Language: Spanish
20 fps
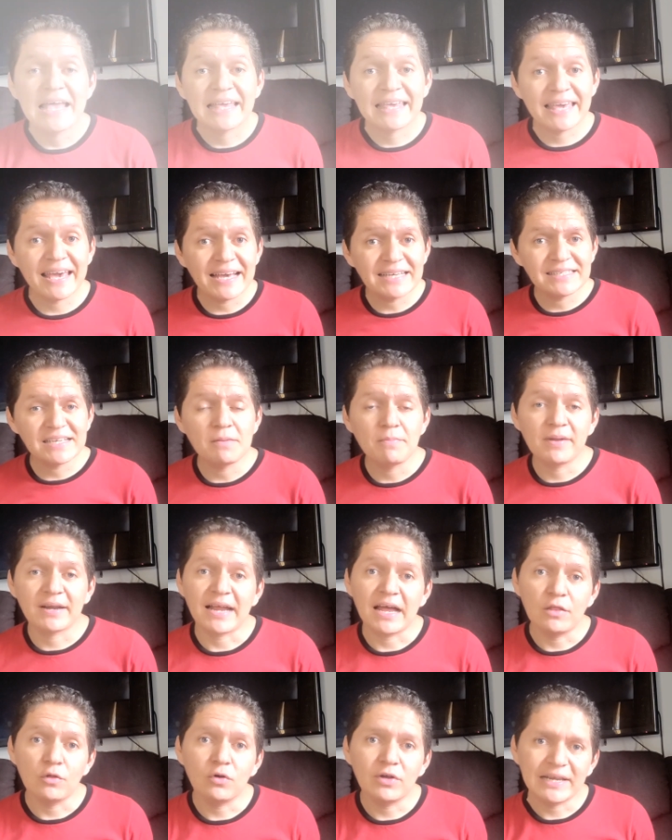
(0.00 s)
¿Qué es el
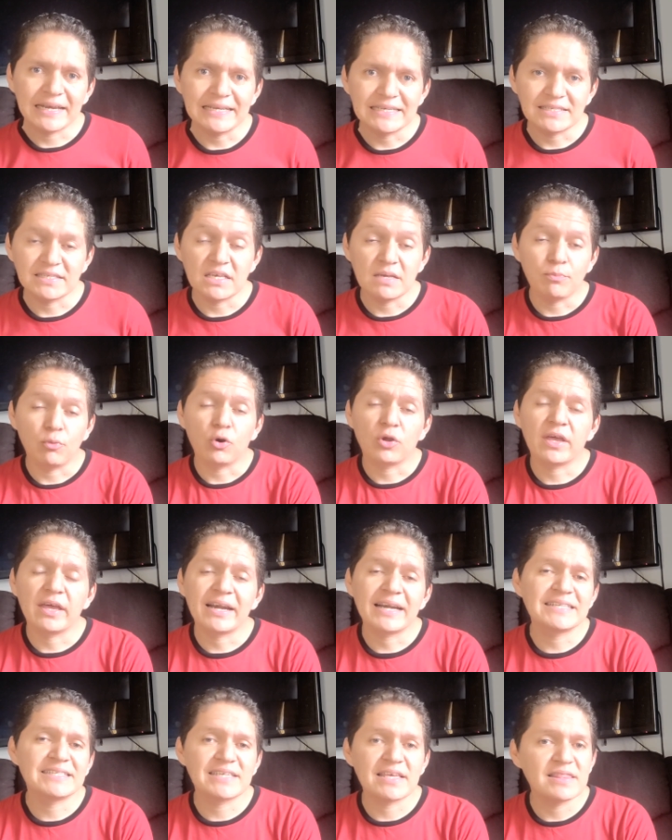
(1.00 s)
mercado gris y por qué
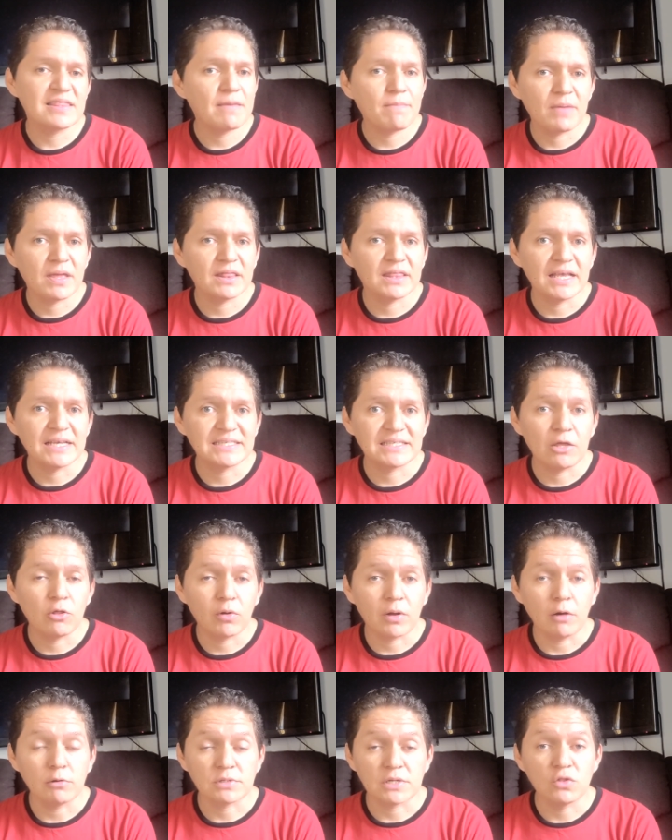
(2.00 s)
recientemente ha estado
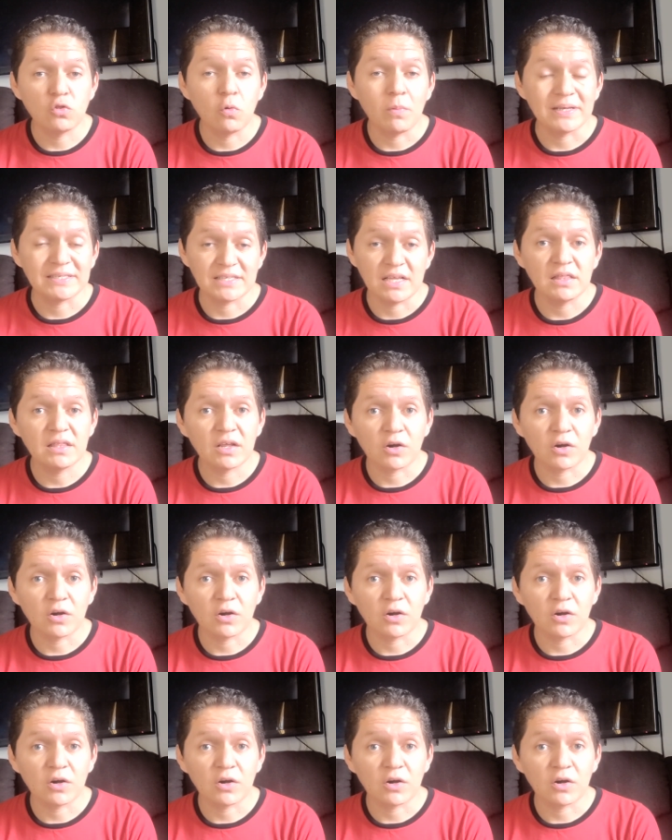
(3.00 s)
causando bastante